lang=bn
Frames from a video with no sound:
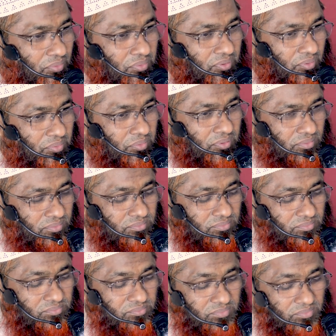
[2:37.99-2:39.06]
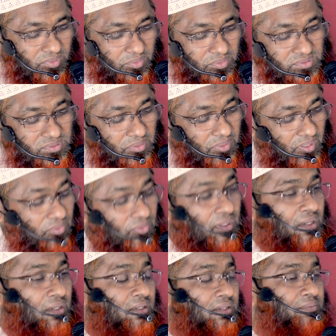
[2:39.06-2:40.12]
খুবই অবস্থা ভালো
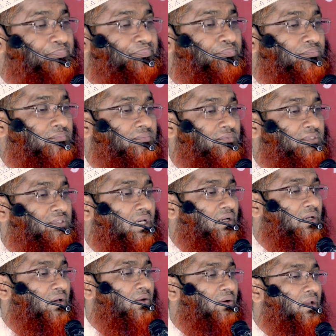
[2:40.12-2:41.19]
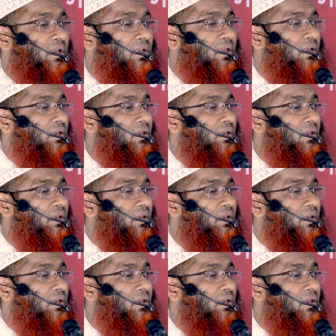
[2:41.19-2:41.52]
না আর কি যার কারণে